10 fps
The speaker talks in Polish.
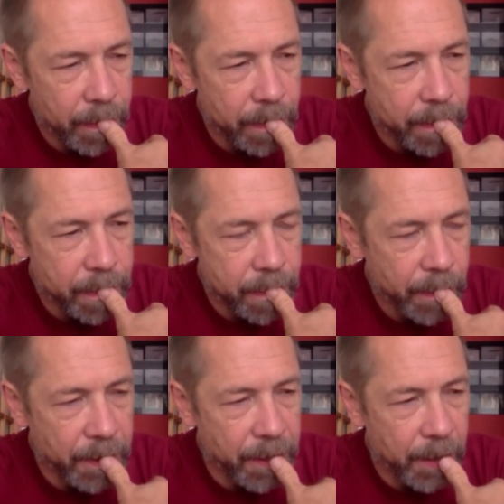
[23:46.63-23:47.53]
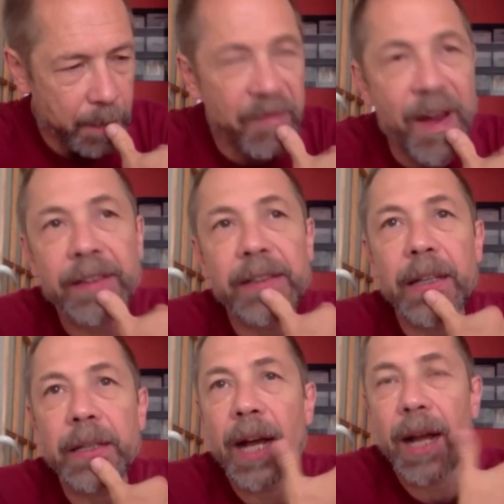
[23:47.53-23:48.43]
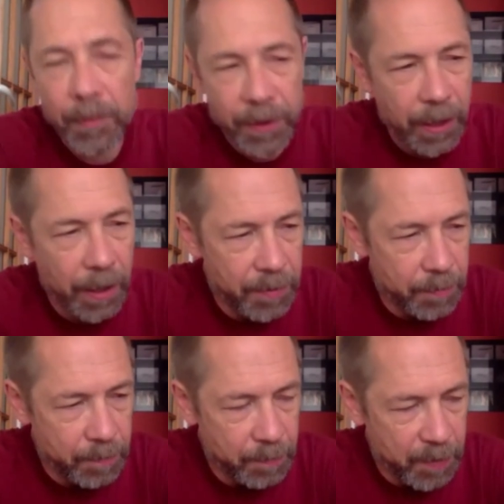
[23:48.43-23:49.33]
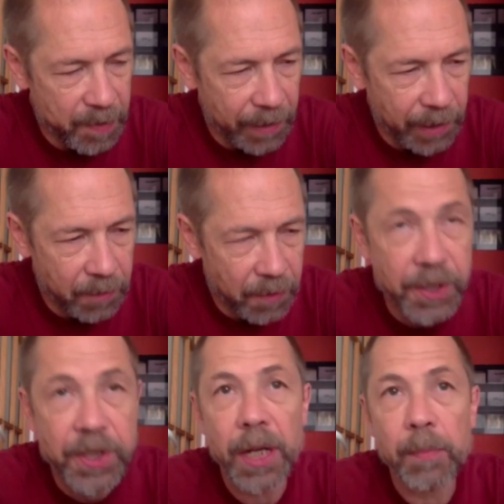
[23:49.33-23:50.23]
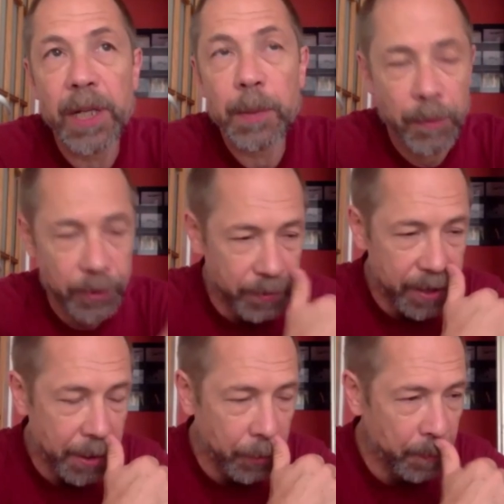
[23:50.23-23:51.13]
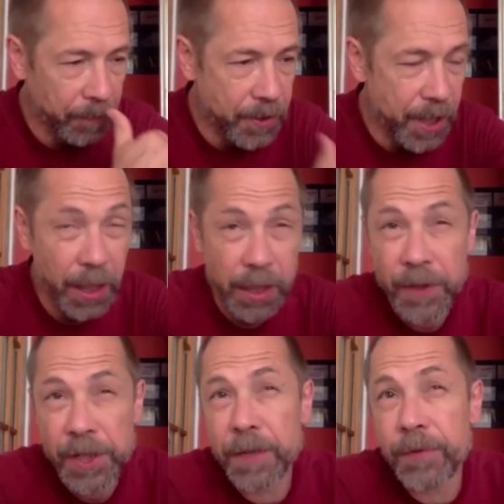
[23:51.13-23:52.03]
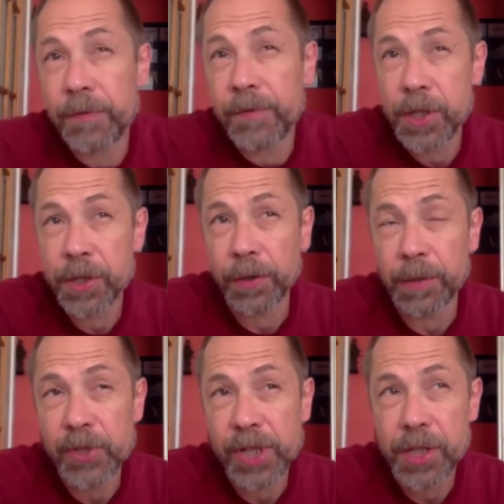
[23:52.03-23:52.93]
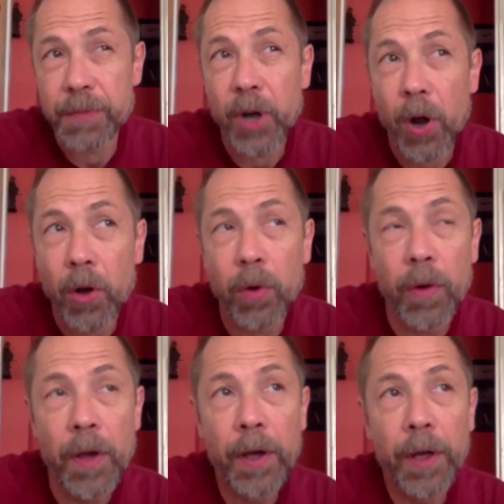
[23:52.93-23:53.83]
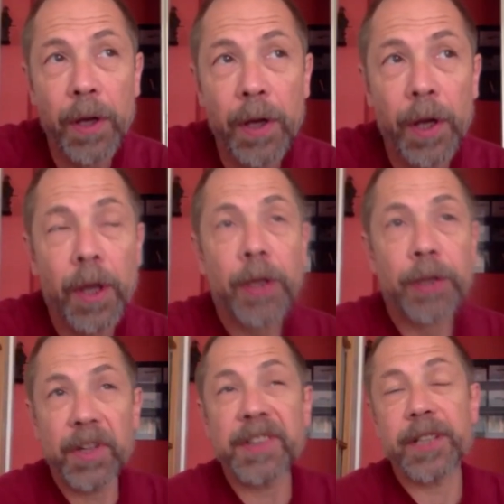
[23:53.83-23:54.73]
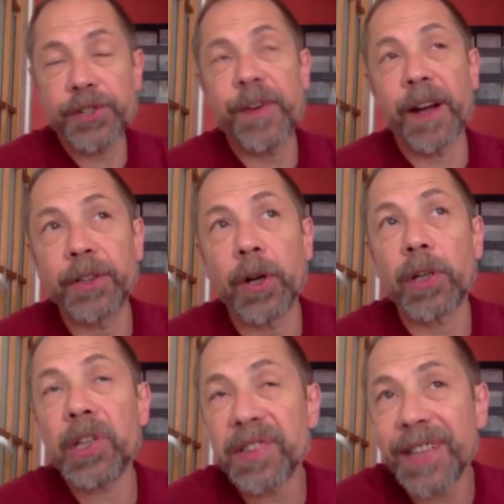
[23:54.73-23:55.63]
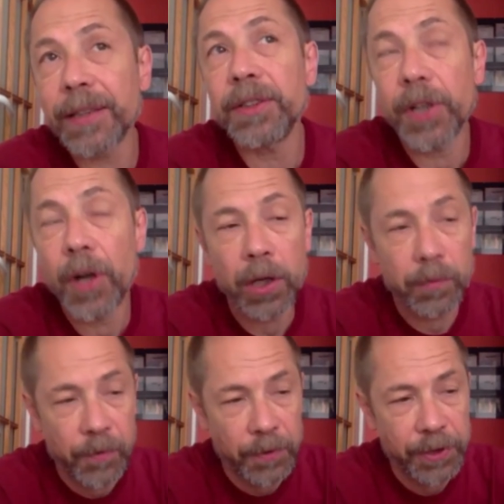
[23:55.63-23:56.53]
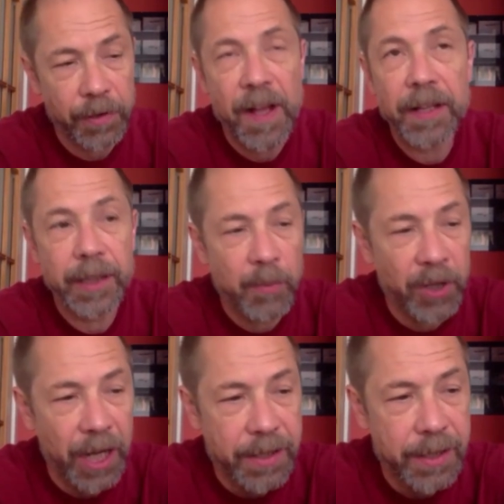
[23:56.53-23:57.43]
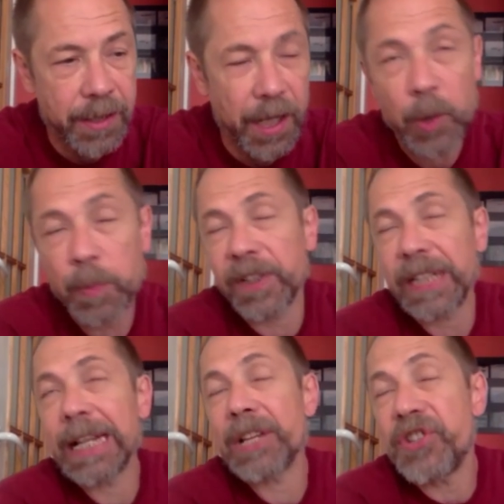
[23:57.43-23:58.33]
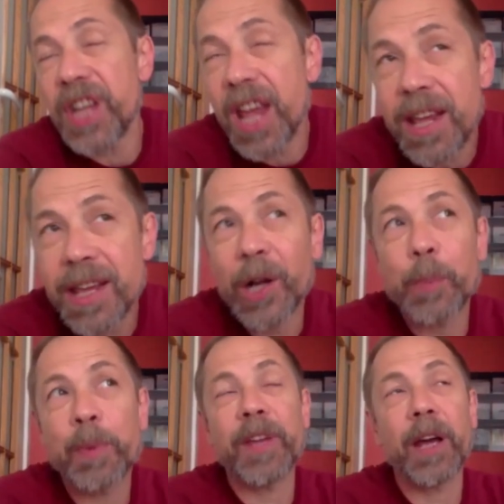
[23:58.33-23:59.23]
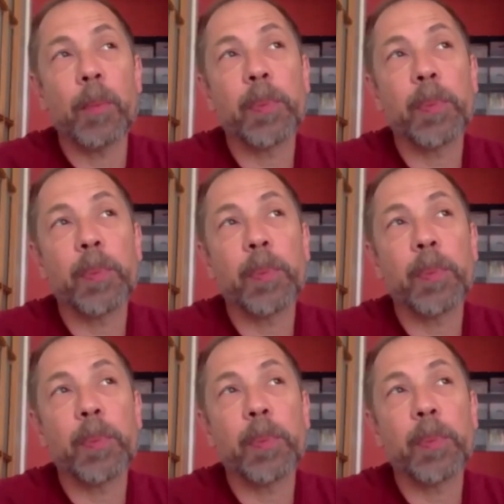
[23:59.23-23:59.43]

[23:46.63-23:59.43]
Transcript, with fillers: do kieszeni prywatnej, tak, aby, aby prywatni właściciele byli po prostu za nie odpowiedzialni. Wreszcie w 1993 roku, i to jest ten czwarty rok i ostatni rok funkcjonowania demokracji jako pewnej nadziei, jako pewnego